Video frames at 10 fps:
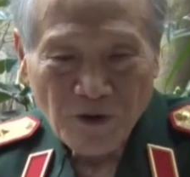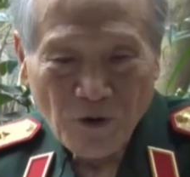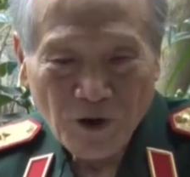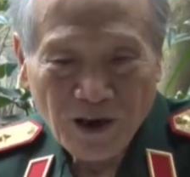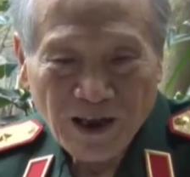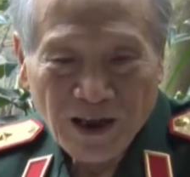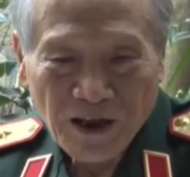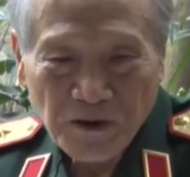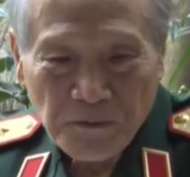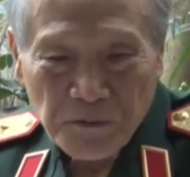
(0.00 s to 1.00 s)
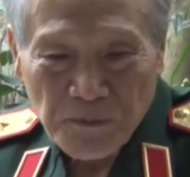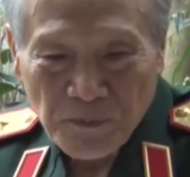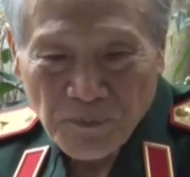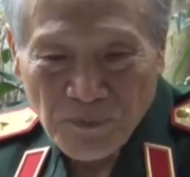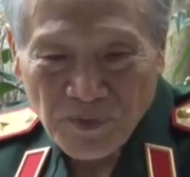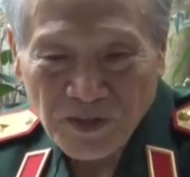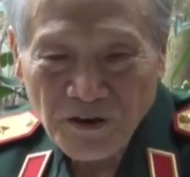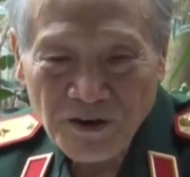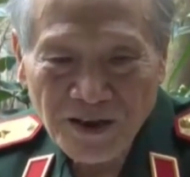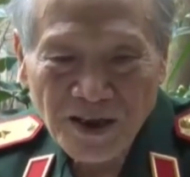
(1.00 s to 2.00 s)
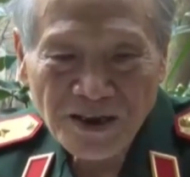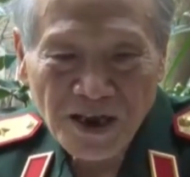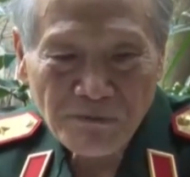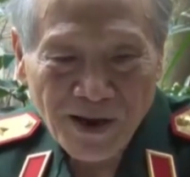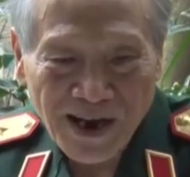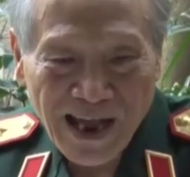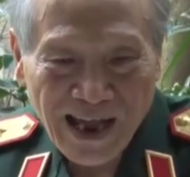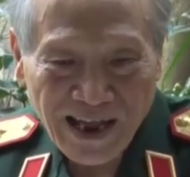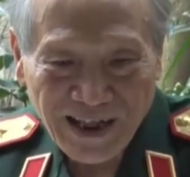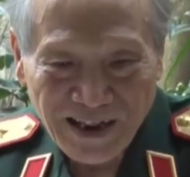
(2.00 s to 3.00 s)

gọi là từ nhân dân mà ra